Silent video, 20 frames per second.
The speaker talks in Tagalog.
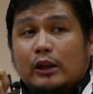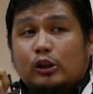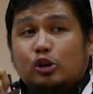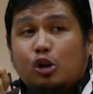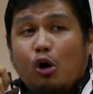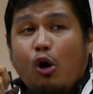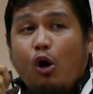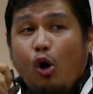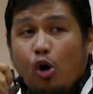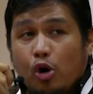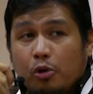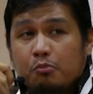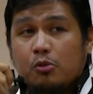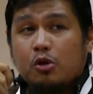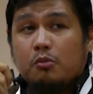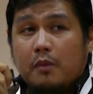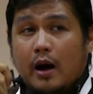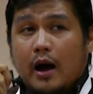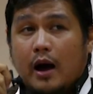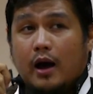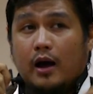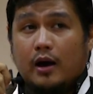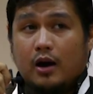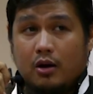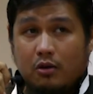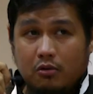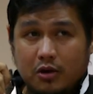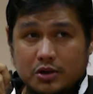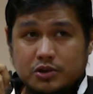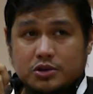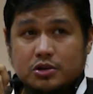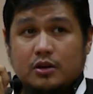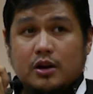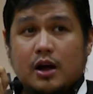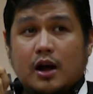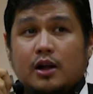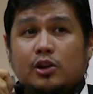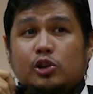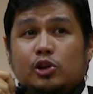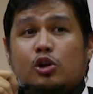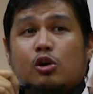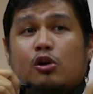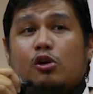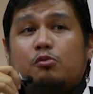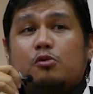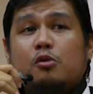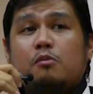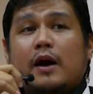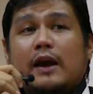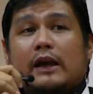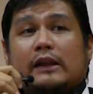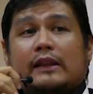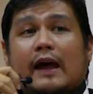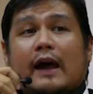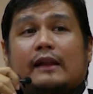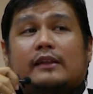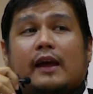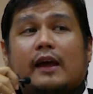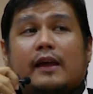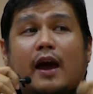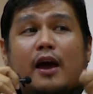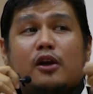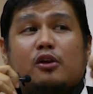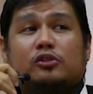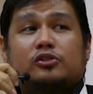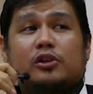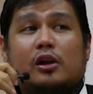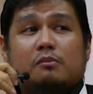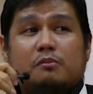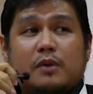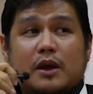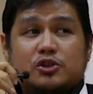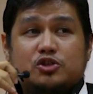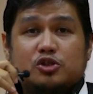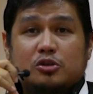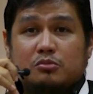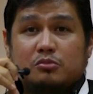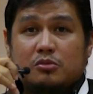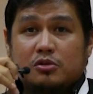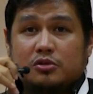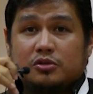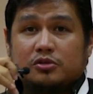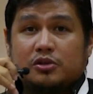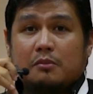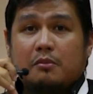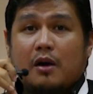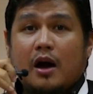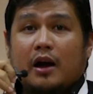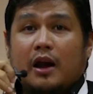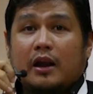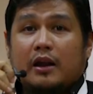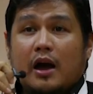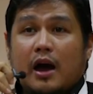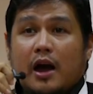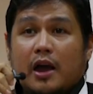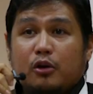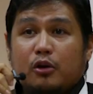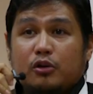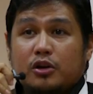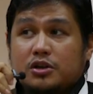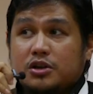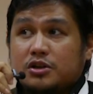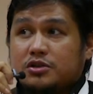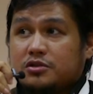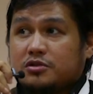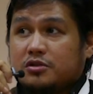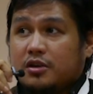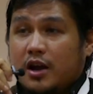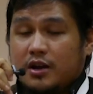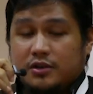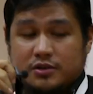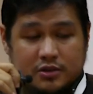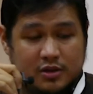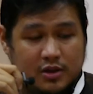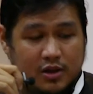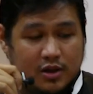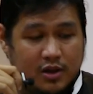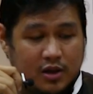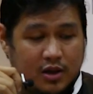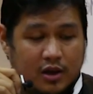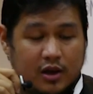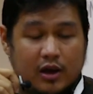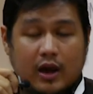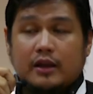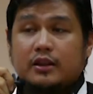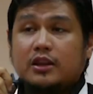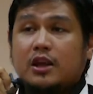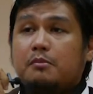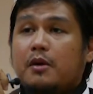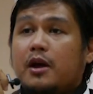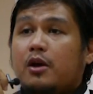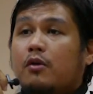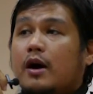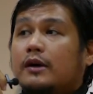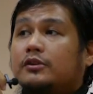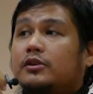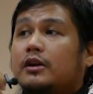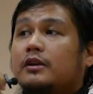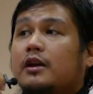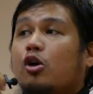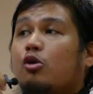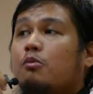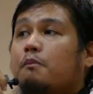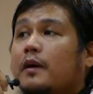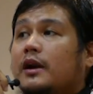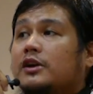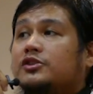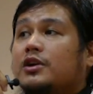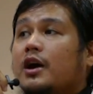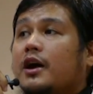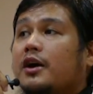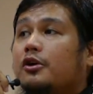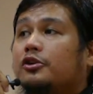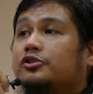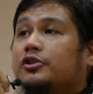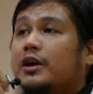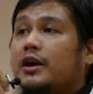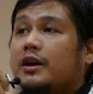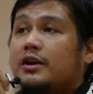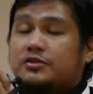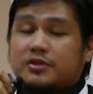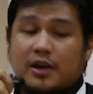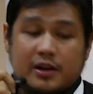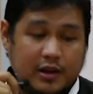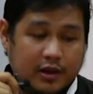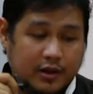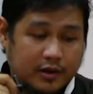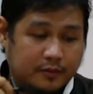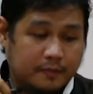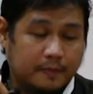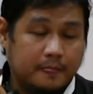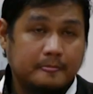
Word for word: Doon mo ba, question ha, ah, doon mo ba itataya yung salvation mo sa bagay na ayaw ni Jesus Christ? Kaya hindi maiwasan na kumpara siya kay Jose Rizal eh.